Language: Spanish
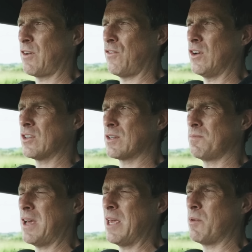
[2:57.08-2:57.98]
Pero
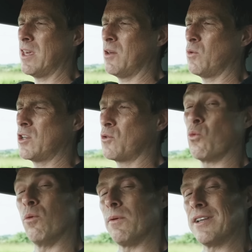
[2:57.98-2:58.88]
primero, tal vez
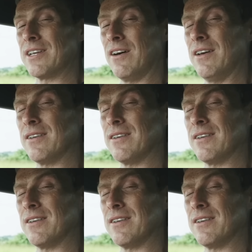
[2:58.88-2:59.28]
debamos calentar las